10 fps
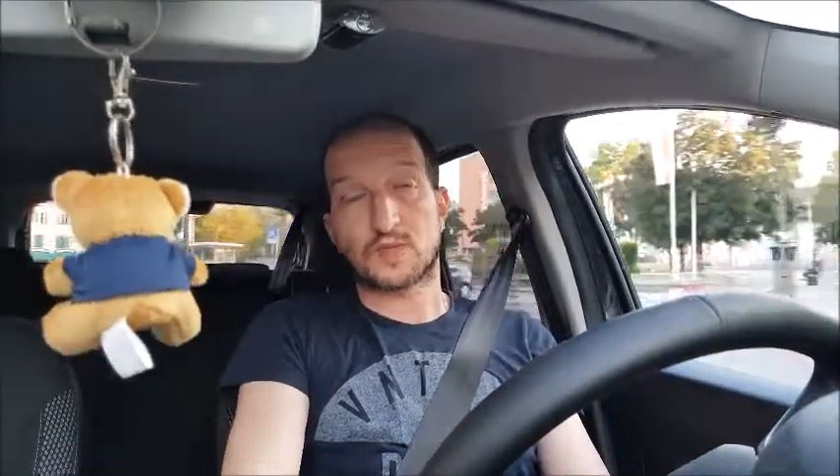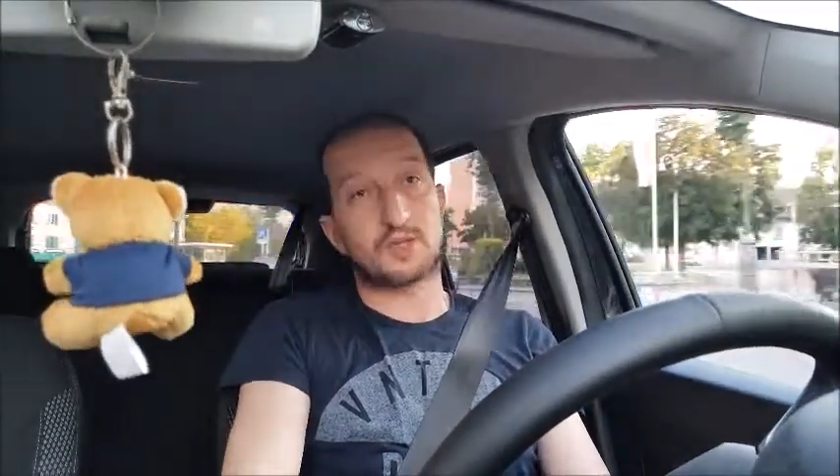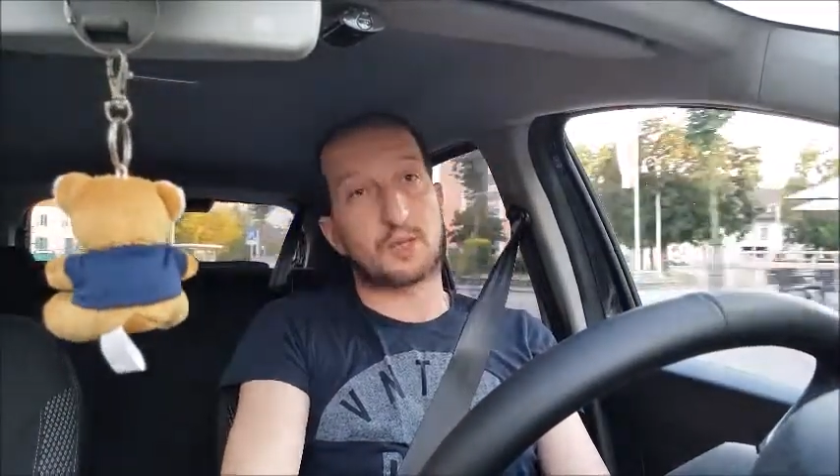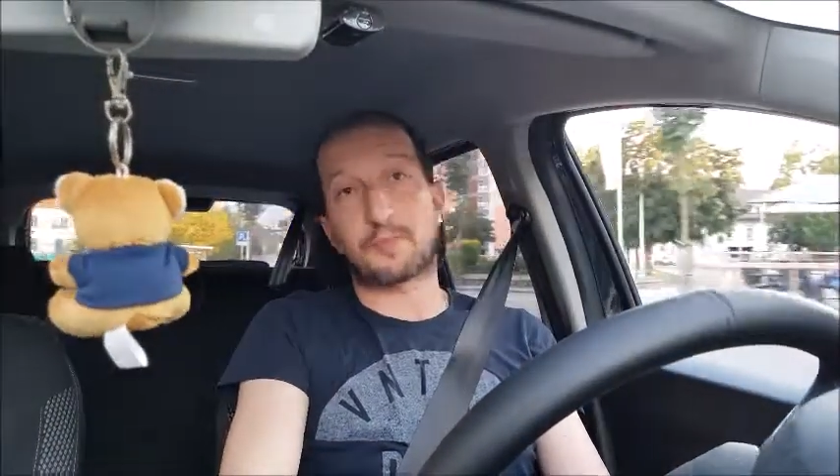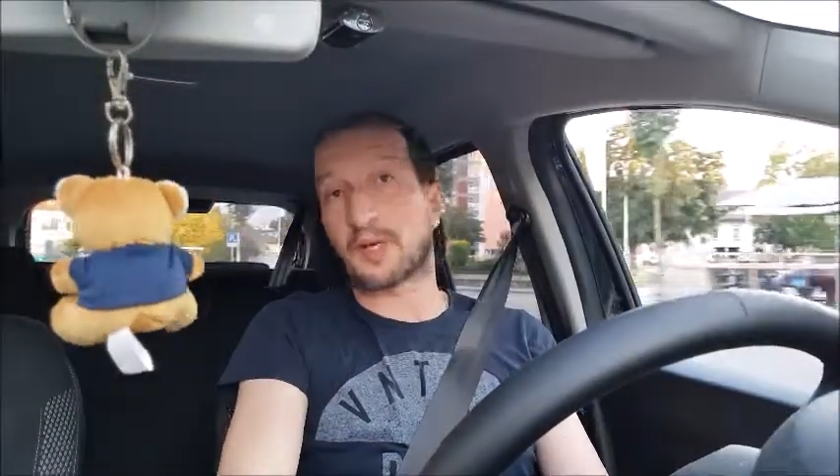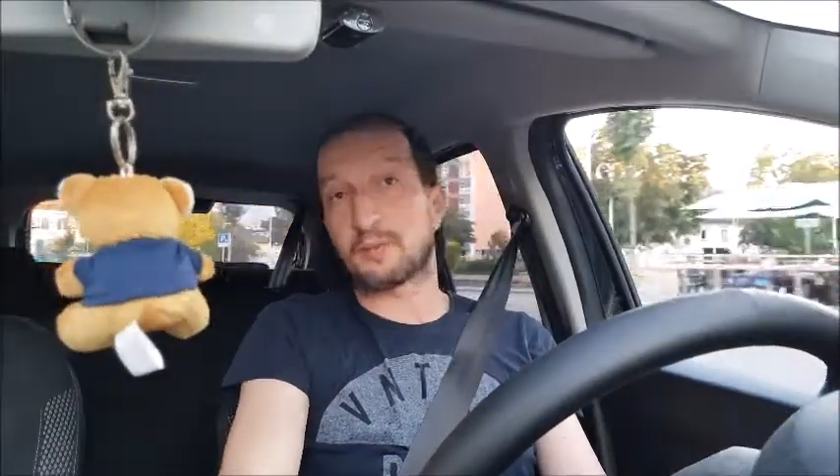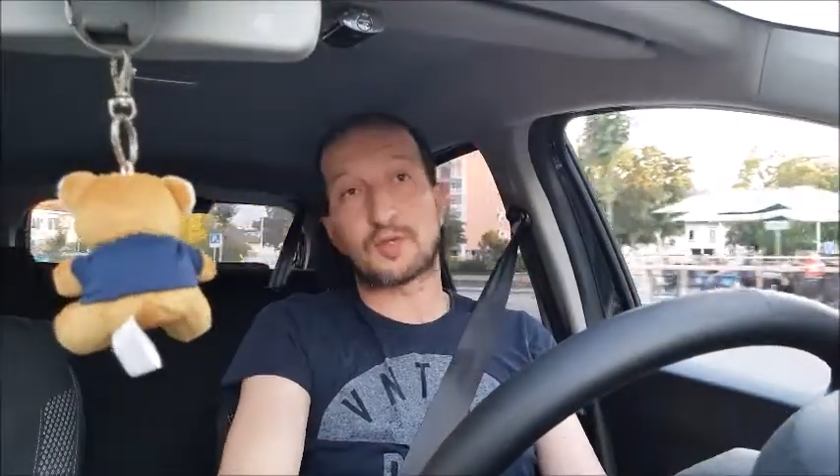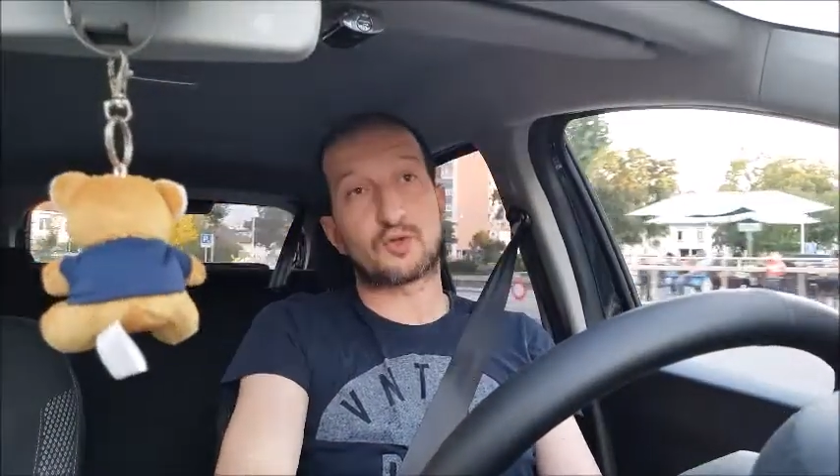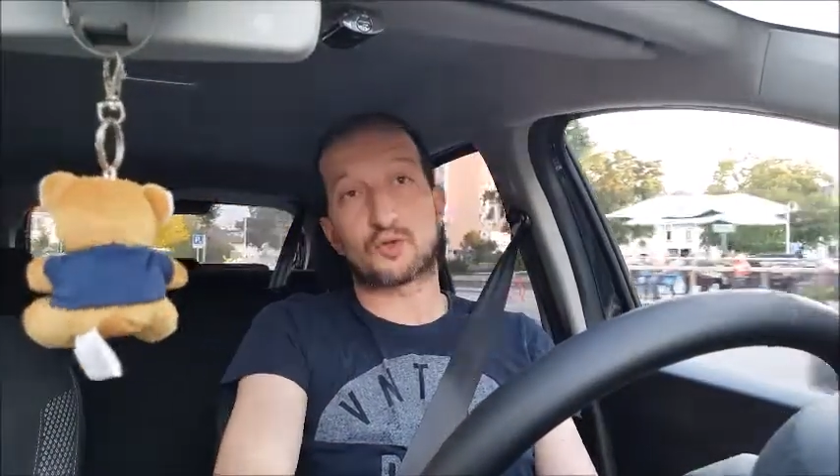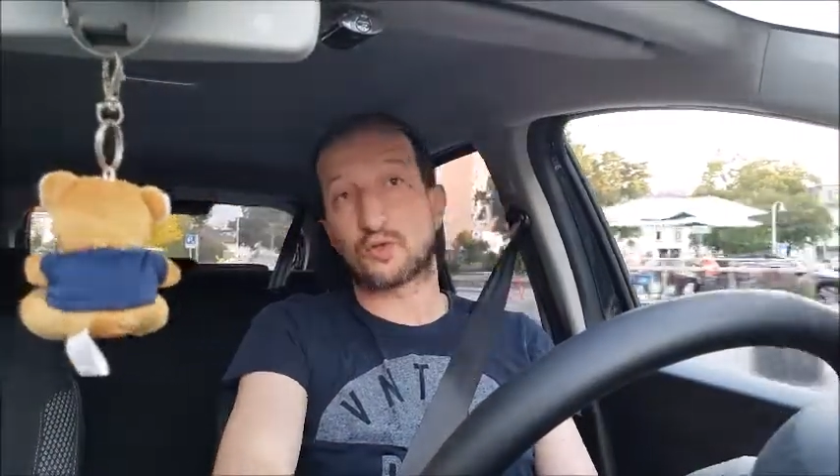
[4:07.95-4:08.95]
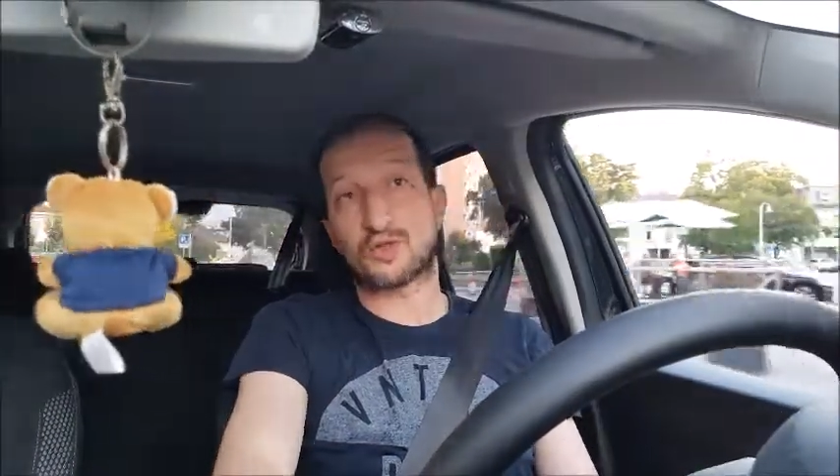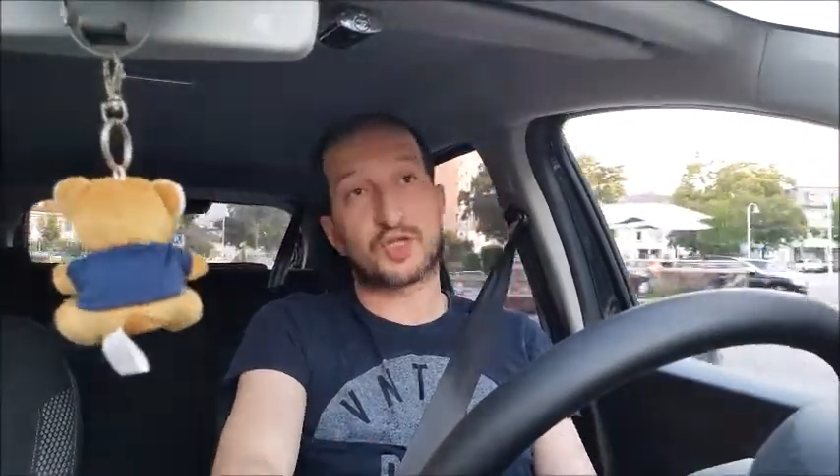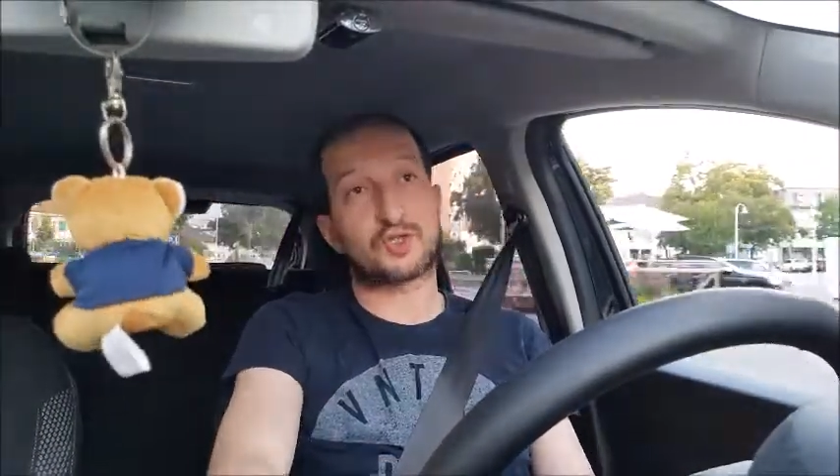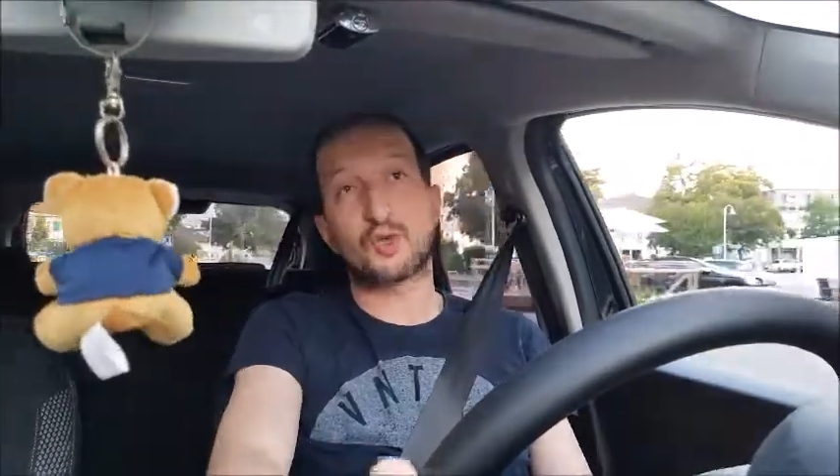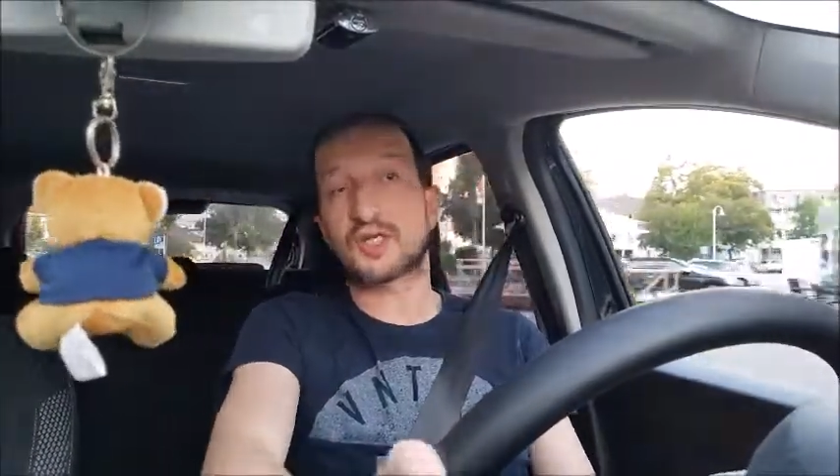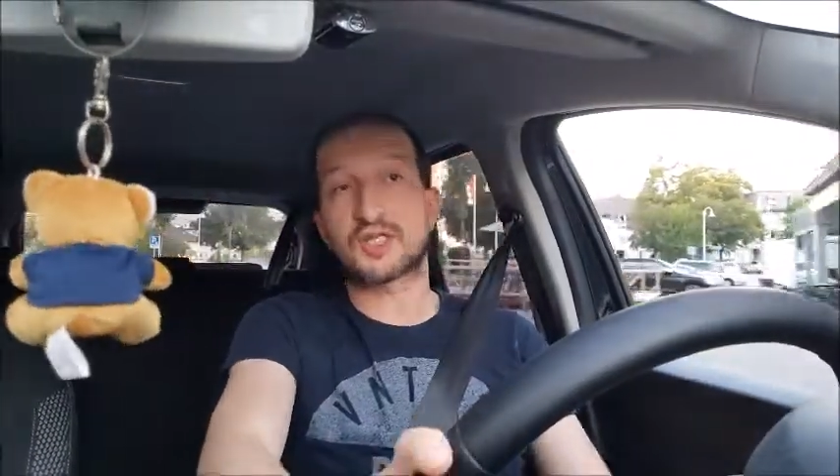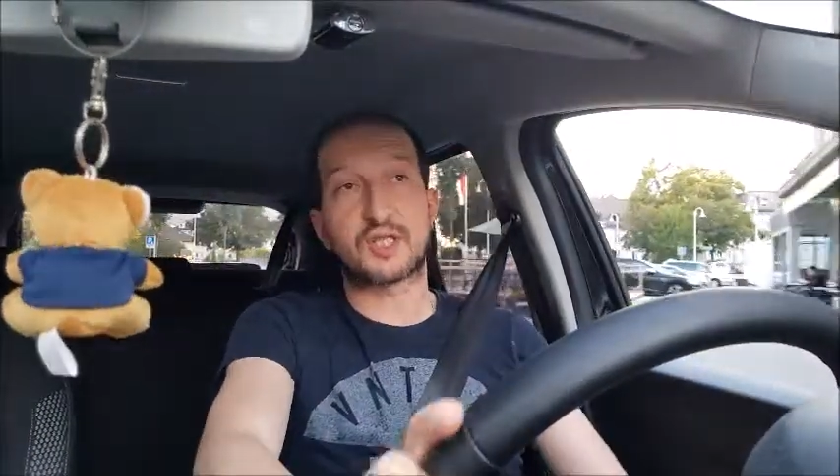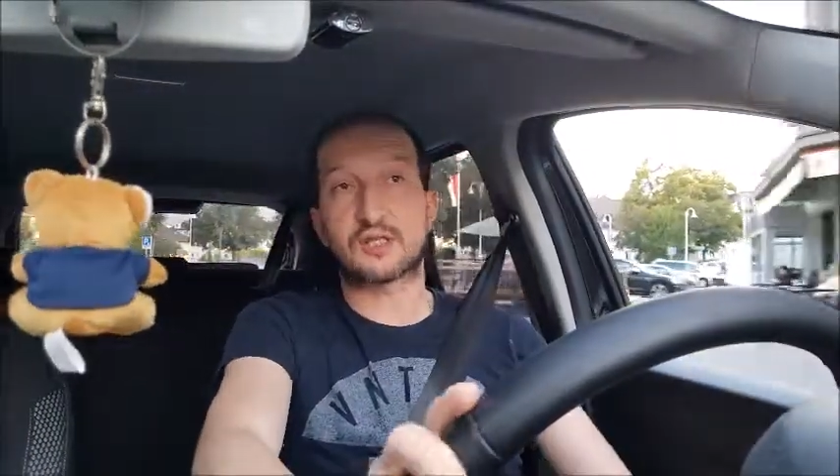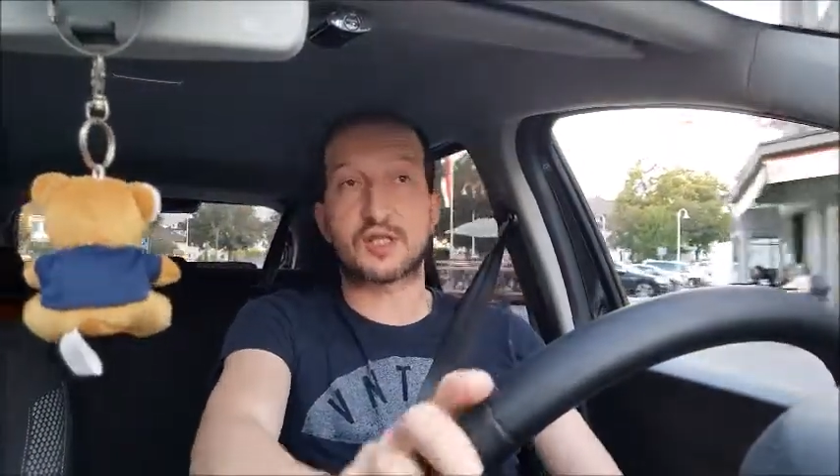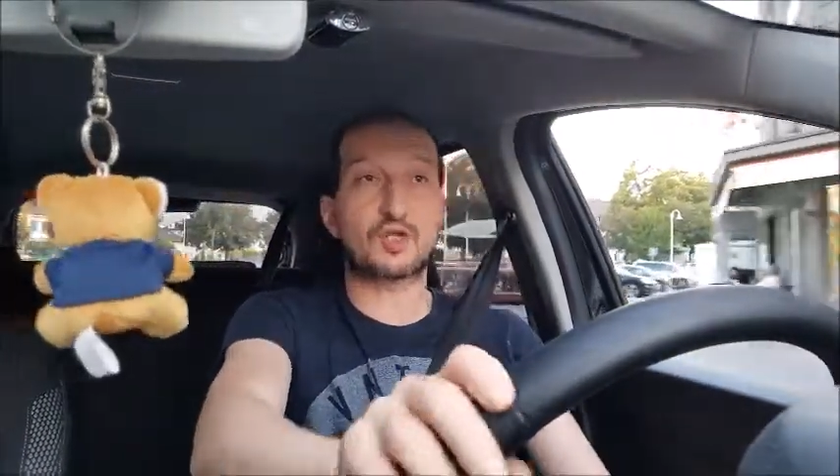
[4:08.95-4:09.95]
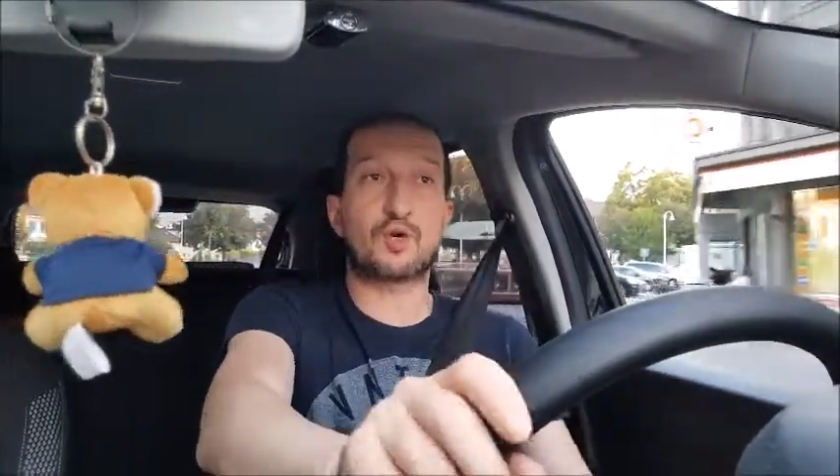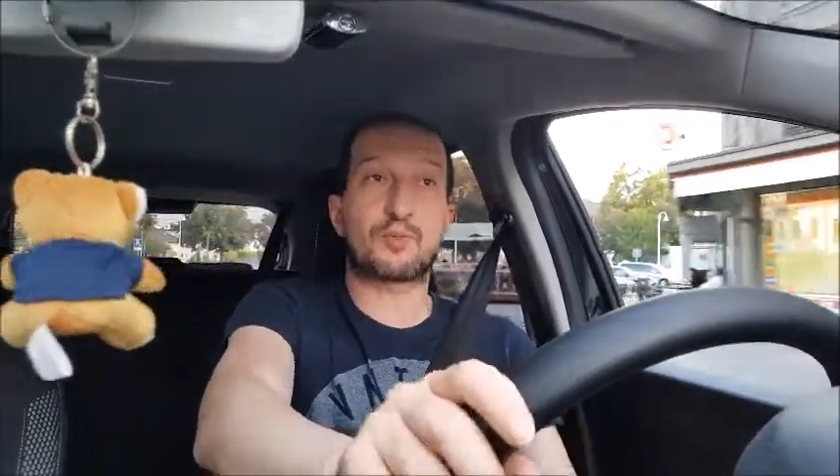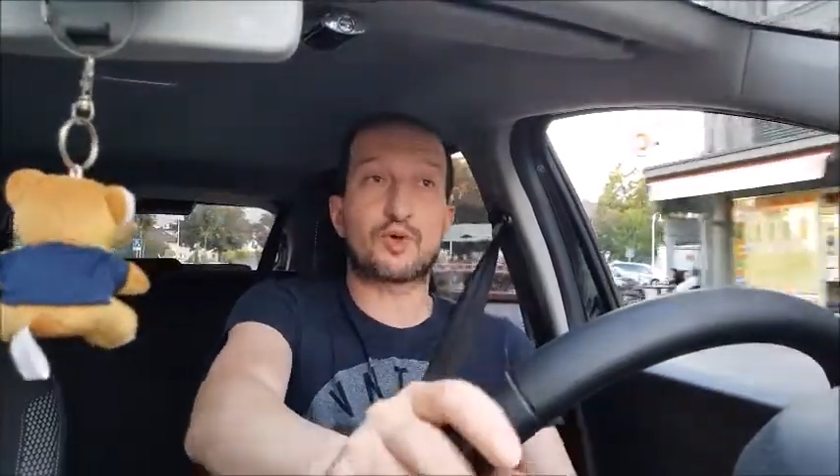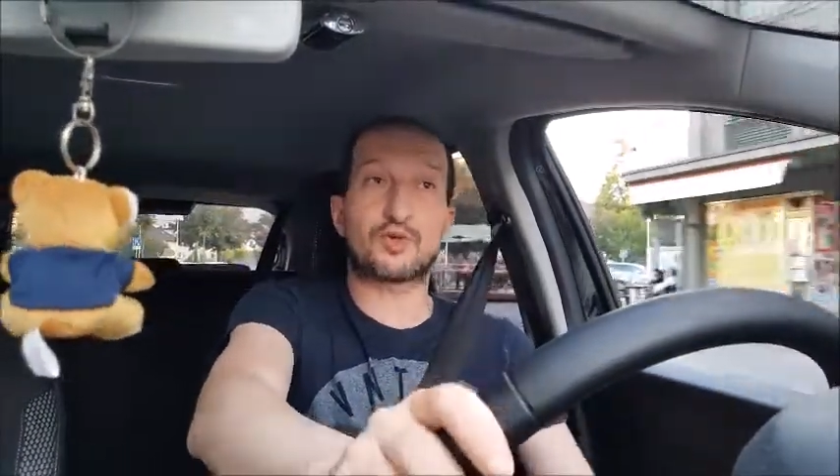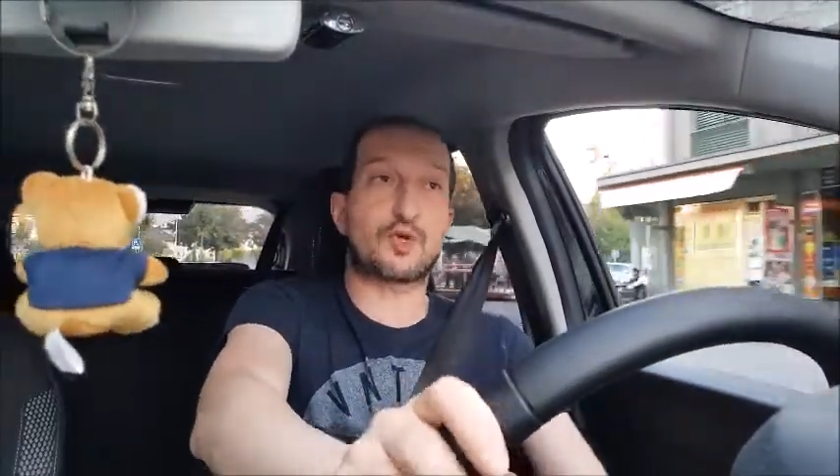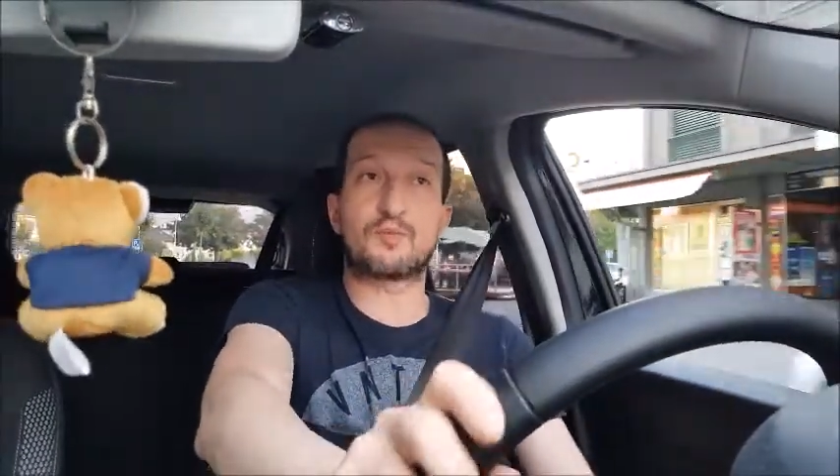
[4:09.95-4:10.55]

J'ai pas aimé du tout. C'est celui que je déteste le plus,